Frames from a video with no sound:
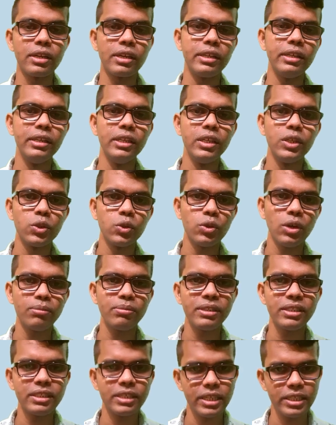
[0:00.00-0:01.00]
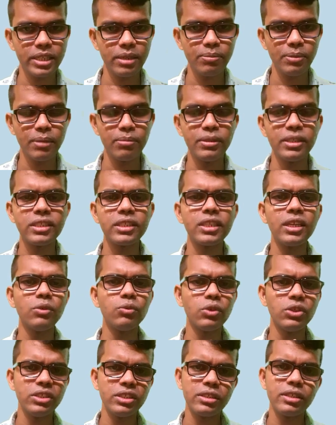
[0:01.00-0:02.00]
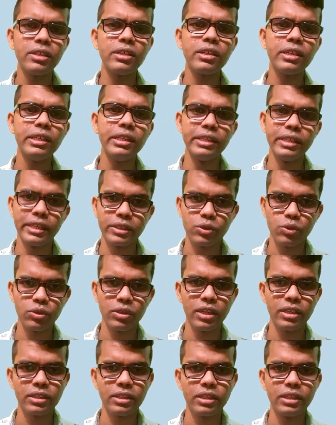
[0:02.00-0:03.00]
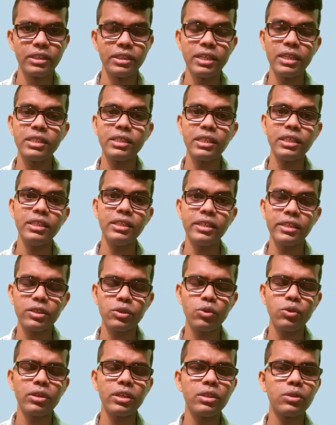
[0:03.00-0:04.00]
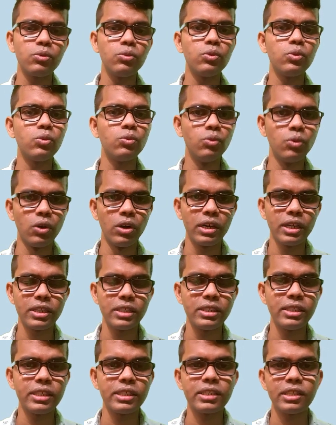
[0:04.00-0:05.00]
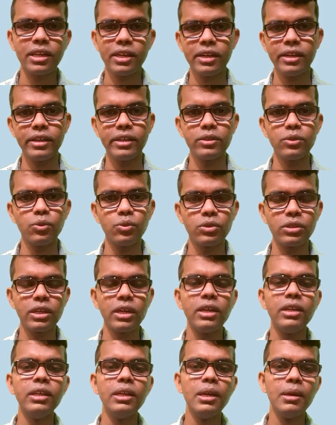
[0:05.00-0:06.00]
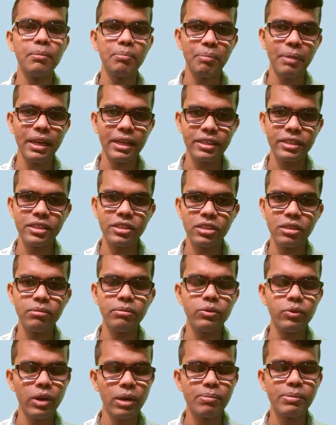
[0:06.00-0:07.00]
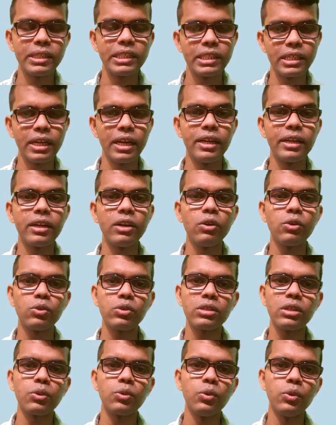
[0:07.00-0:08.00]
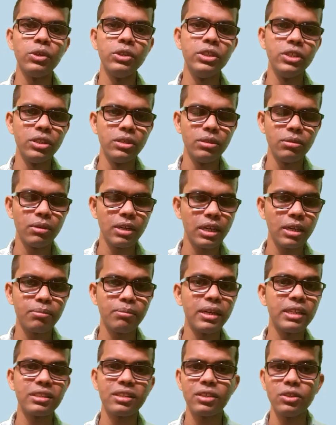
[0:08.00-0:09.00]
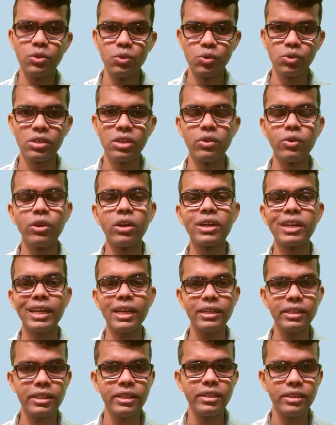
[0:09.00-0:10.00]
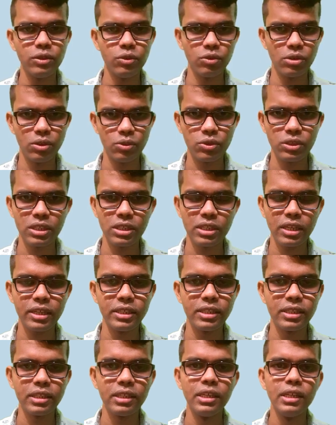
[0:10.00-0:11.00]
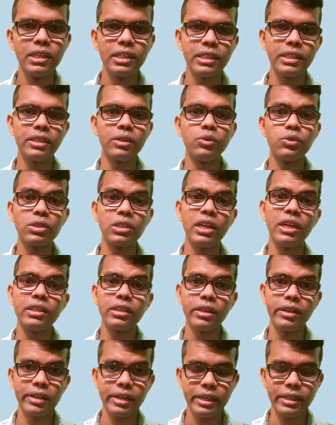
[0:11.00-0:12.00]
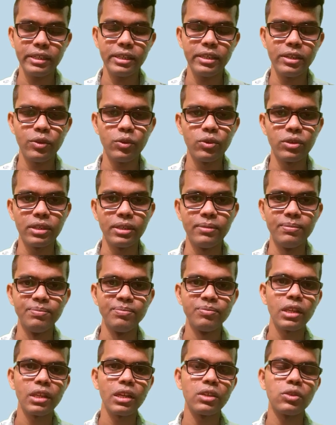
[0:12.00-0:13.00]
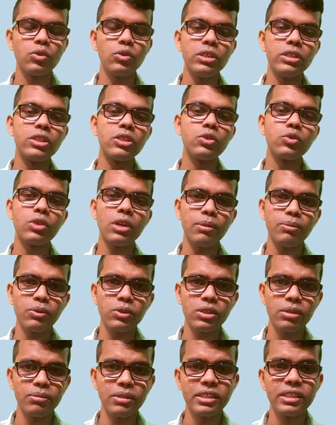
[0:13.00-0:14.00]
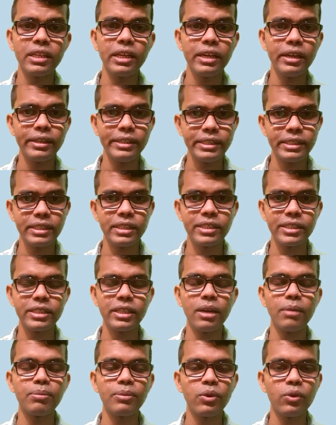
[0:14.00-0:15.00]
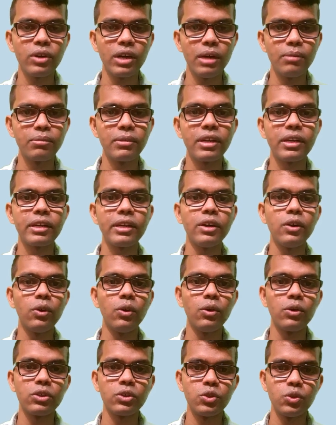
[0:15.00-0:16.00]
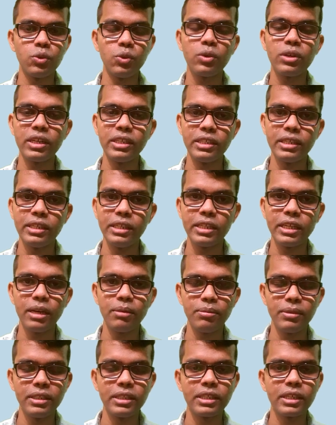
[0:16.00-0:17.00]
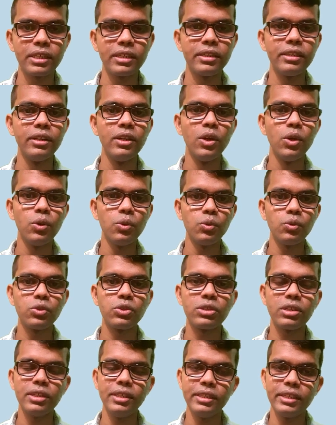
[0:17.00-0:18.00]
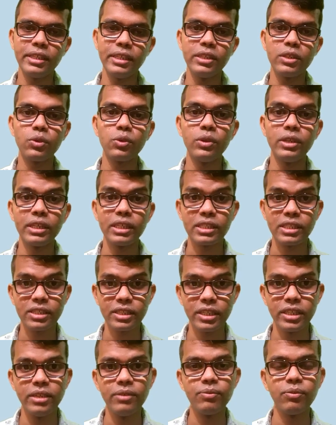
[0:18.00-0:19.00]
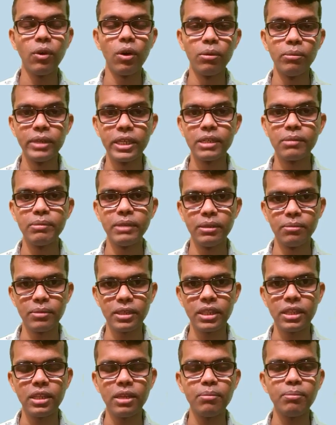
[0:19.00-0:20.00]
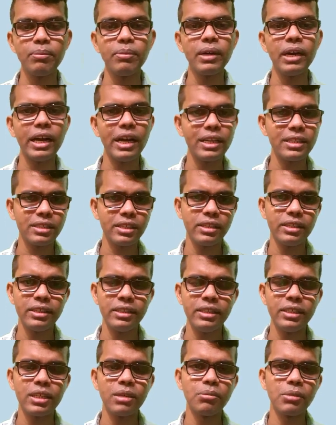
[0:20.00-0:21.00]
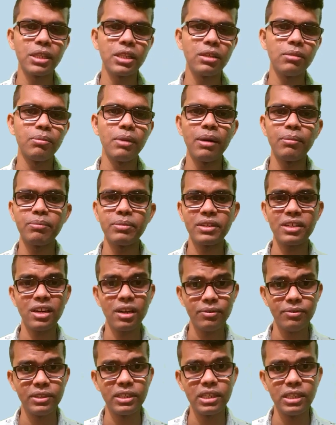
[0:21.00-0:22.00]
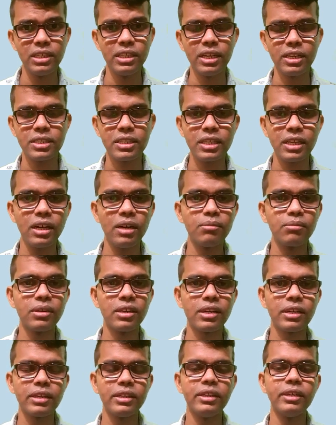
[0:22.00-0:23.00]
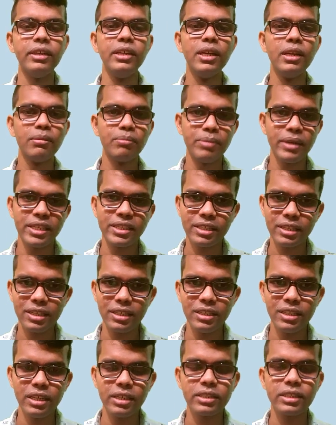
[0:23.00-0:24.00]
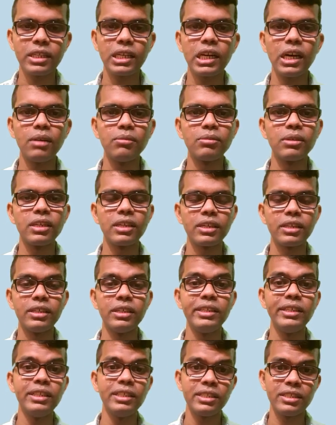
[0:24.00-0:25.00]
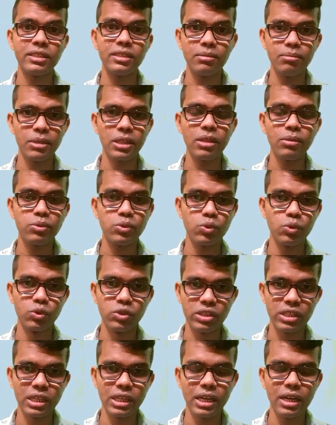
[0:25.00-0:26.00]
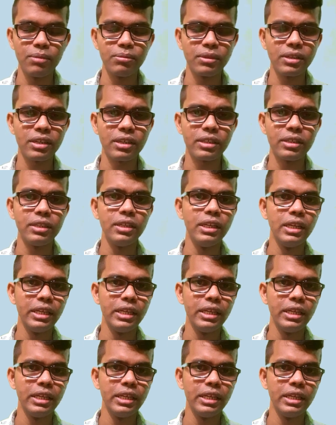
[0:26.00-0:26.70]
रहे हैं तो आपने जैसे पब्लिश किया वो इंस्टेंटली इंडेक्स हो जाता है जैसे इंडेक्स हो गया तो वो अगर इंडेक्स कराएगा तो उसका प्लेगरिज्म वहाँ पे दिखाएगा और उसका कोई अगर हम बात करें यूज़ नहीं हुआ रैंक ही नहीं होगा उसकी साइट ठीक है उसकी आर्टिकल रैंक ही नहीं होगी तो इस चीज़ को आपको समझना है इस तरीके से आपको काम करना है और जो कंटेंट आप लिख रहे हैं उस कंटेंट को एक सही फॉर्मेट में मतलब ऐसा नहीं कि मतलब आप ट्राफिक के लिहाज से काम कर रहे हैं पैसे के लिहाज से काम कर रहे हैं इस मतलब सोच से काम कर रहे हैं